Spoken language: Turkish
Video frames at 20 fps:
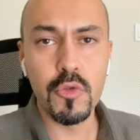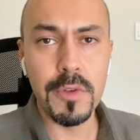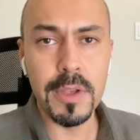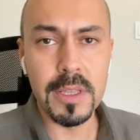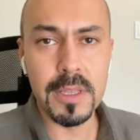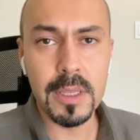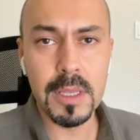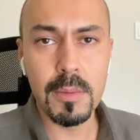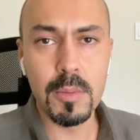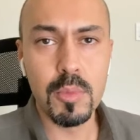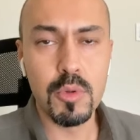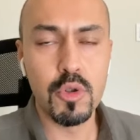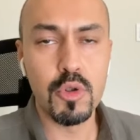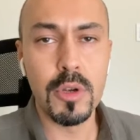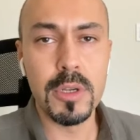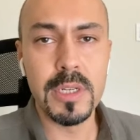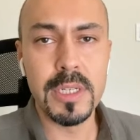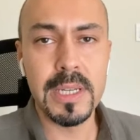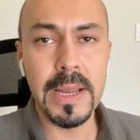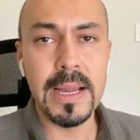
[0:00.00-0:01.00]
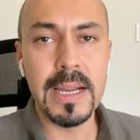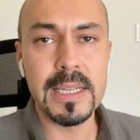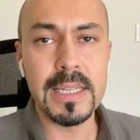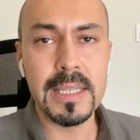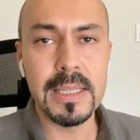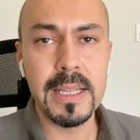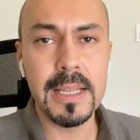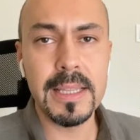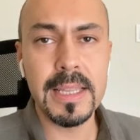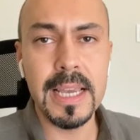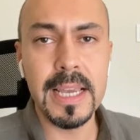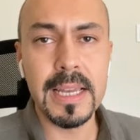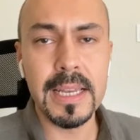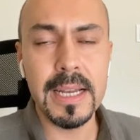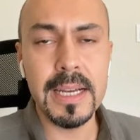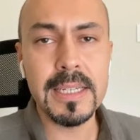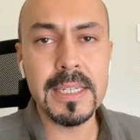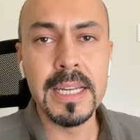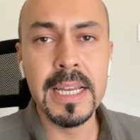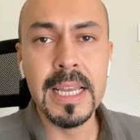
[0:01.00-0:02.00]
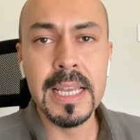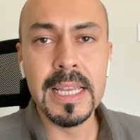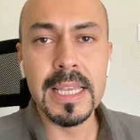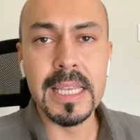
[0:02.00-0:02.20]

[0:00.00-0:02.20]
fiyatı da bu süreç içerisinde tekrar